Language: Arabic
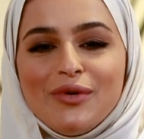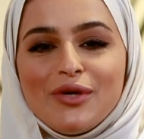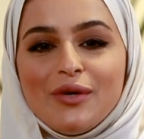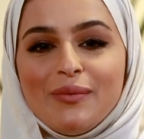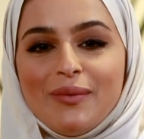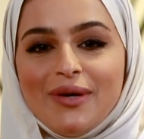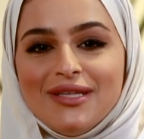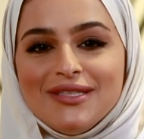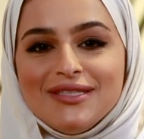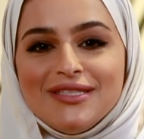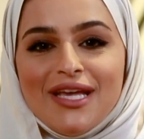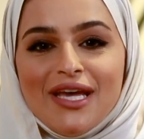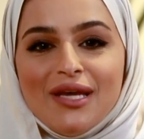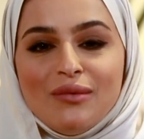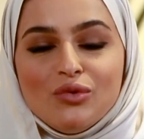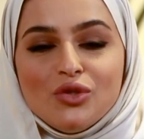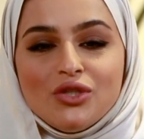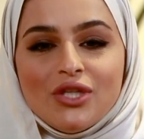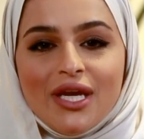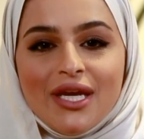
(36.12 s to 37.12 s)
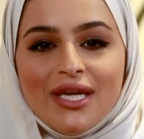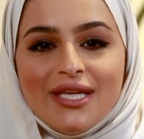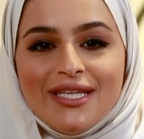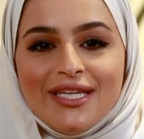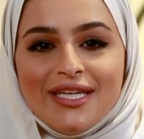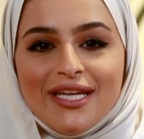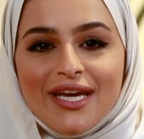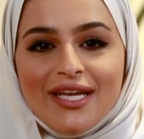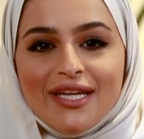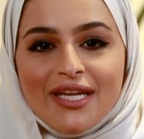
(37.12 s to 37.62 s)
بكم أعزائي
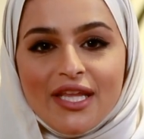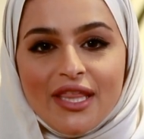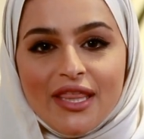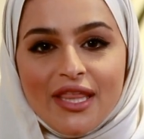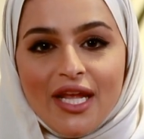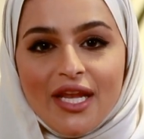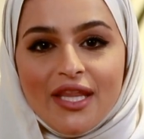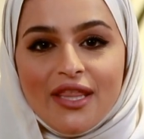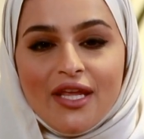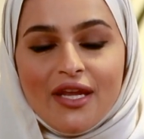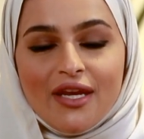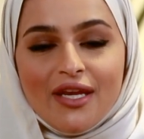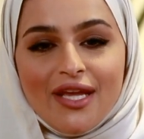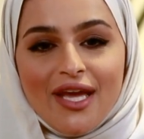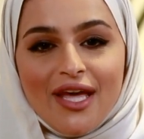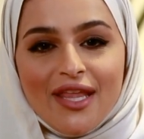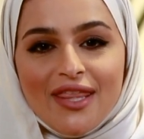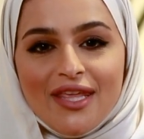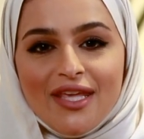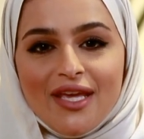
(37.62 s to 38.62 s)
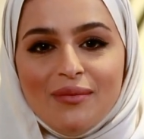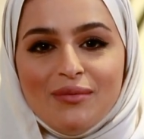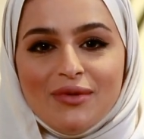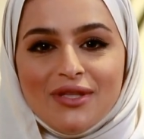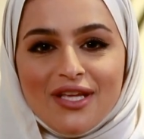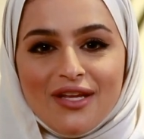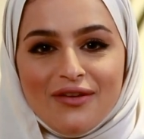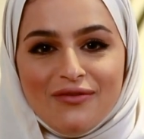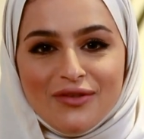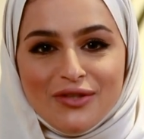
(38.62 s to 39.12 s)
مشاهدي القناة الثالثة الرياضية من
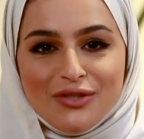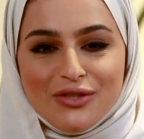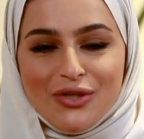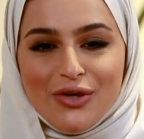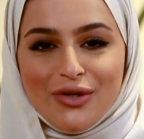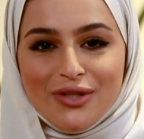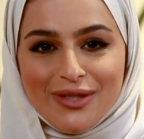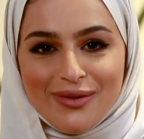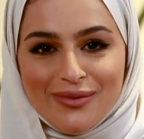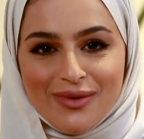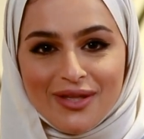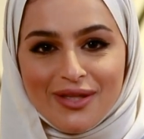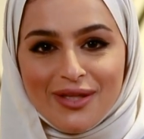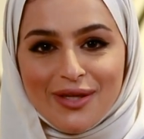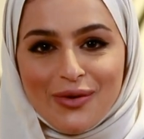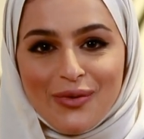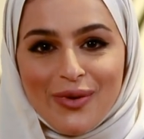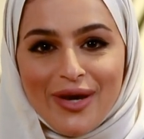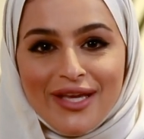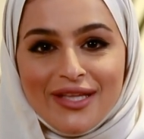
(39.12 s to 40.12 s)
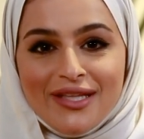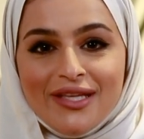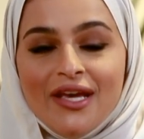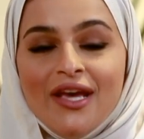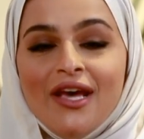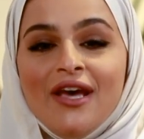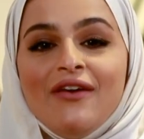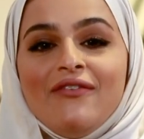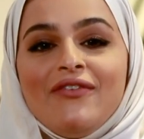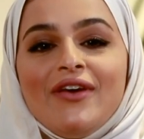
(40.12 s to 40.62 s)
تلفزيون دولة الكويت
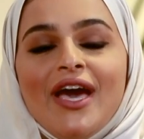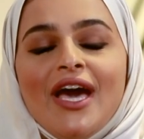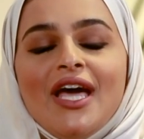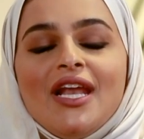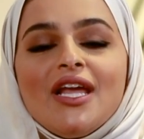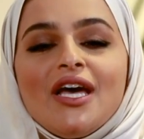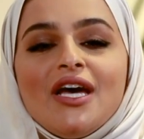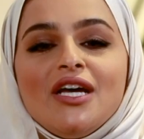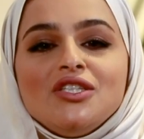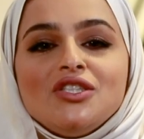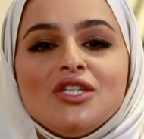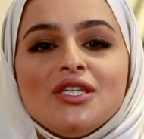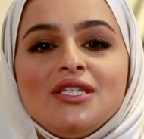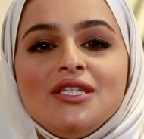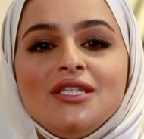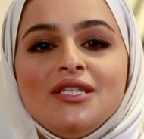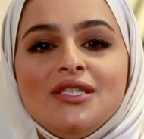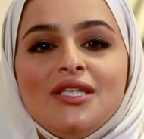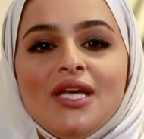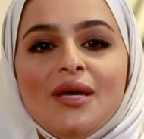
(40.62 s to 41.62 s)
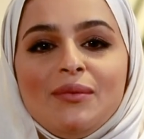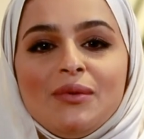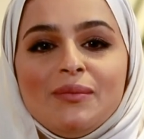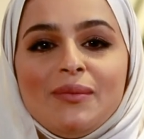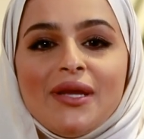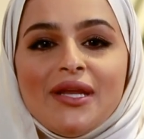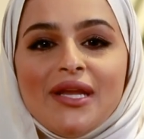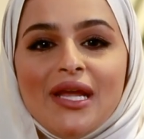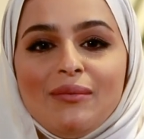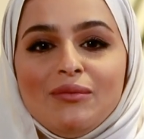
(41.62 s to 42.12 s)
في حلقة جديدة من
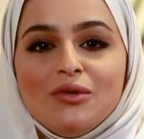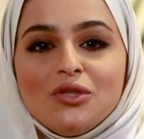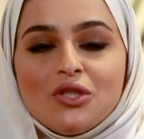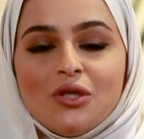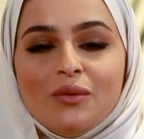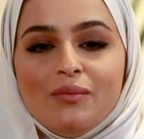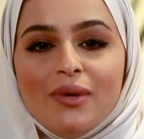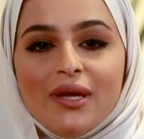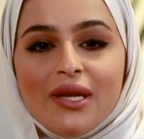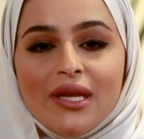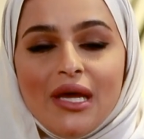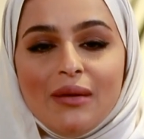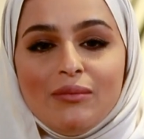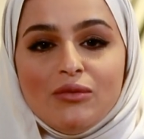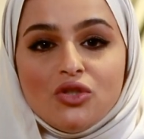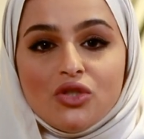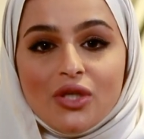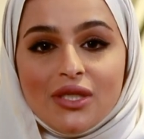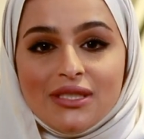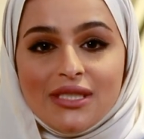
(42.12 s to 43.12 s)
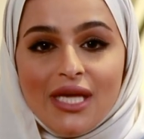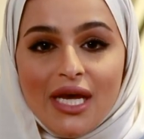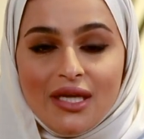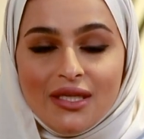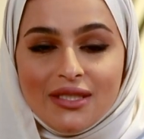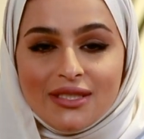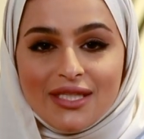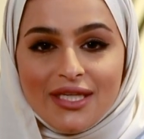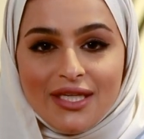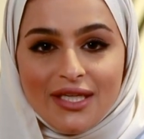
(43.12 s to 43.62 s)
برنامجكم برنامج
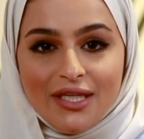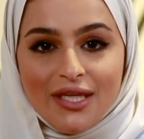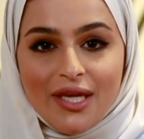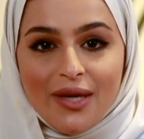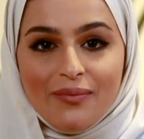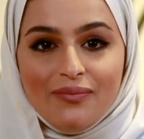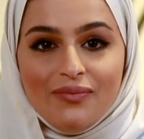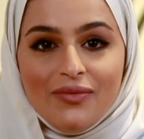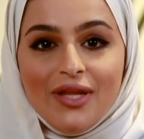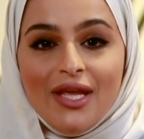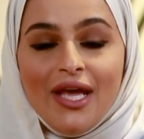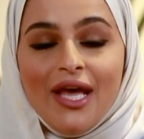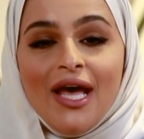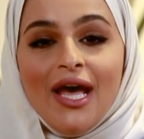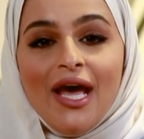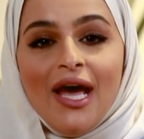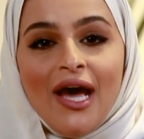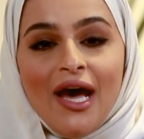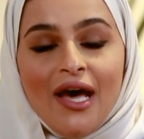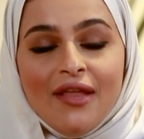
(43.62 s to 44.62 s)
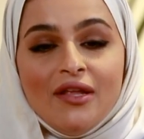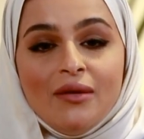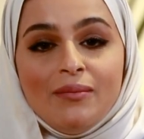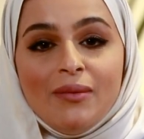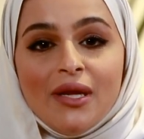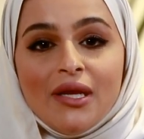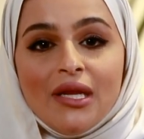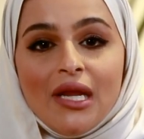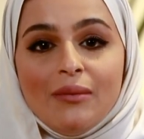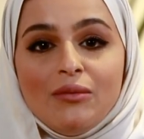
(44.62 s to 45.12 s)
رسائل صحية هذا
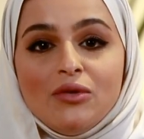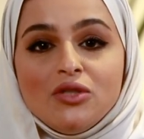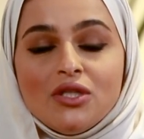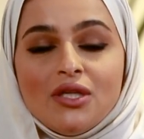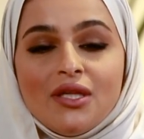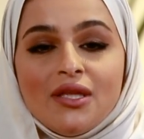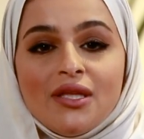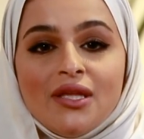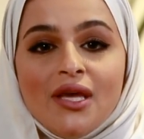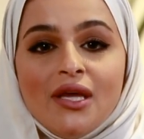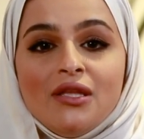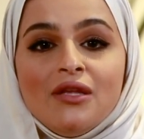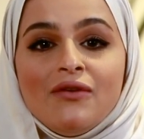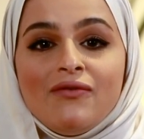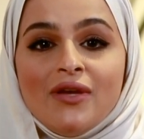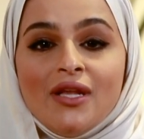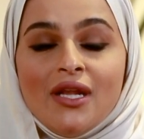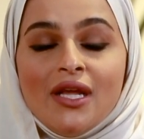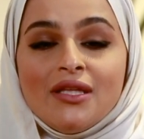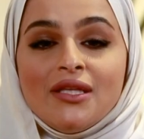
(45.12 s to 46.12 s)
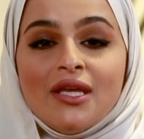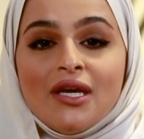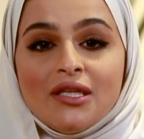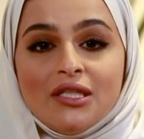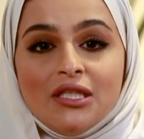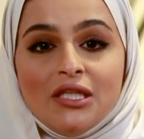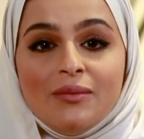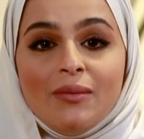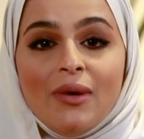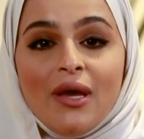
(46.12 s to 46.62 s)
البرنامج الذي يهدف إلى
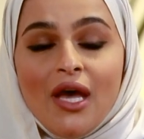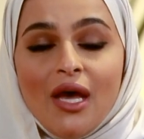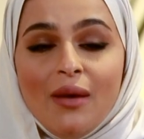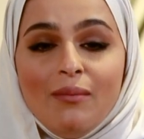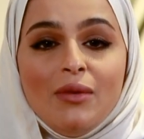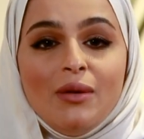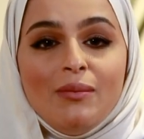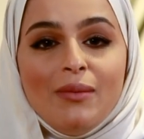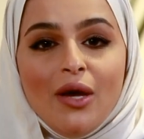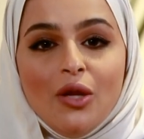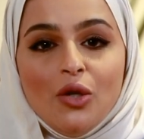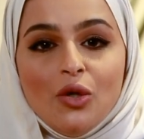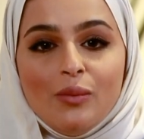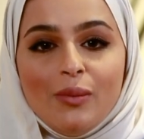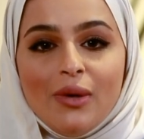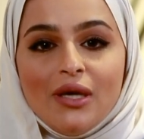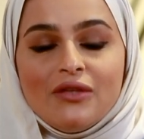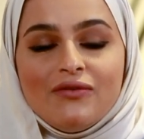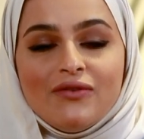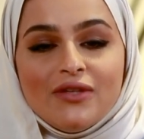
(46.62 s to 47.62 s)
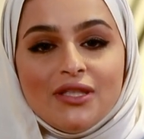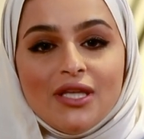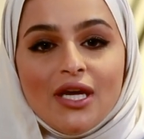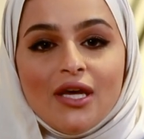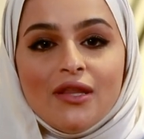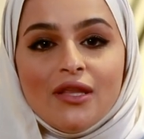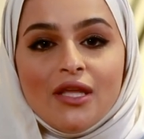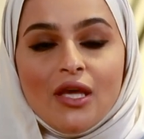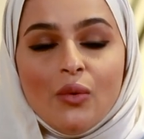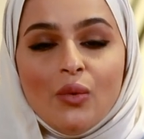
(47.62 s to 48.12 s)
تقديم أهم المعلومات في
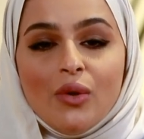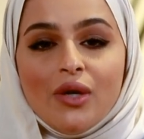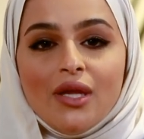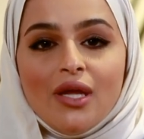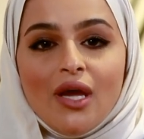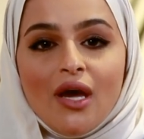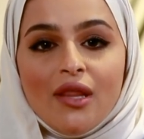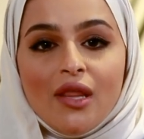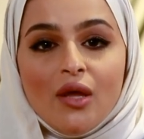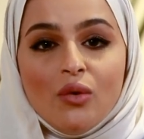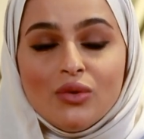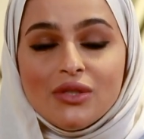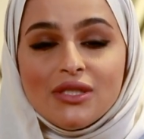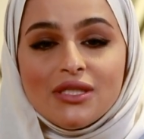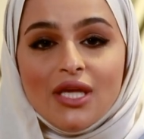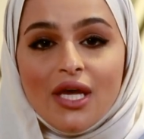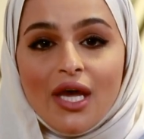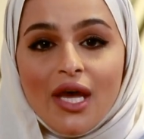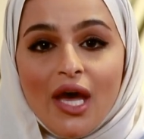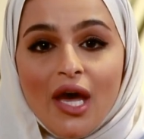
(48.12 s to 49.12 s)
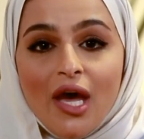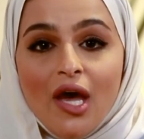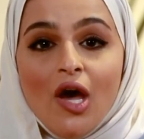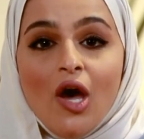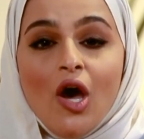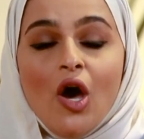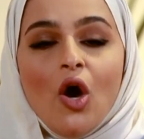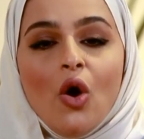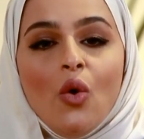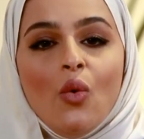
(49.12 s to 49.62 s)
التغذية والرياضة والصحة
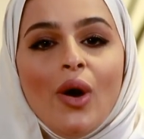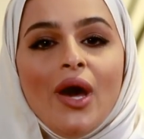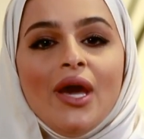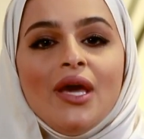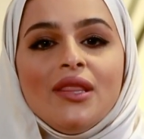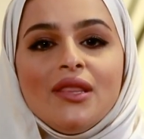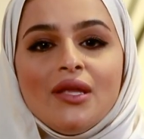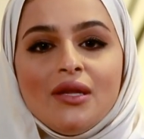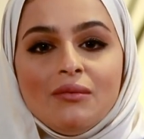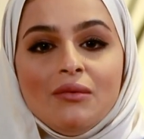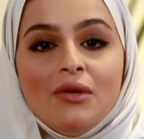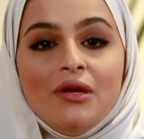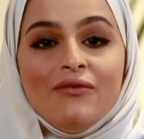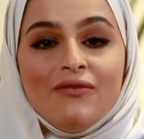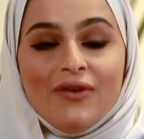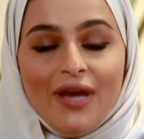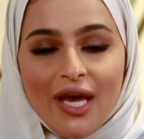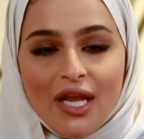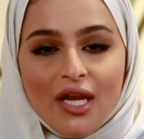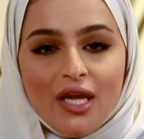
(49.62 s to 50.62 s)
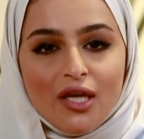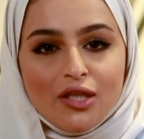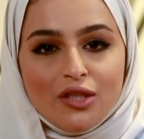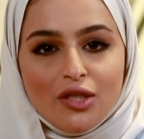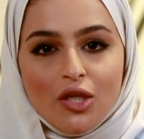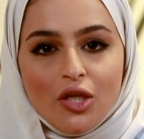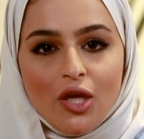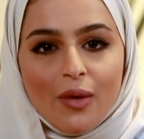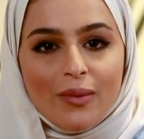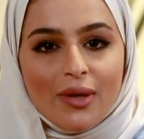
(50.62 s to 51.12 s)
وأيضا في حلقة
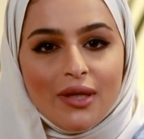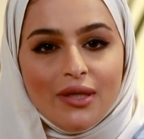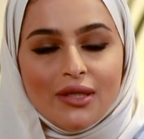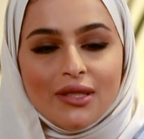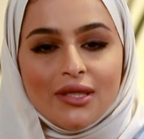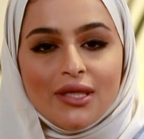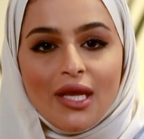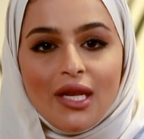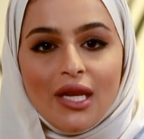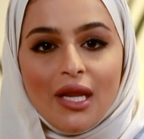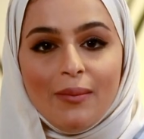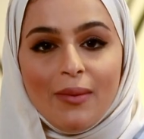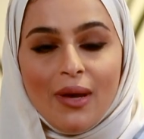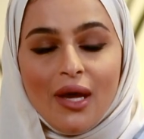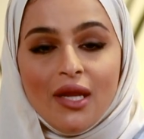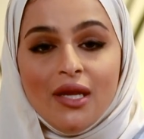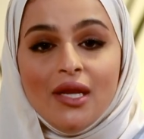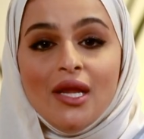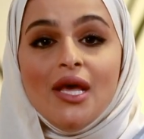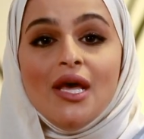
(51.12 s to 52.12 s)
اليوم راح نتكلم عن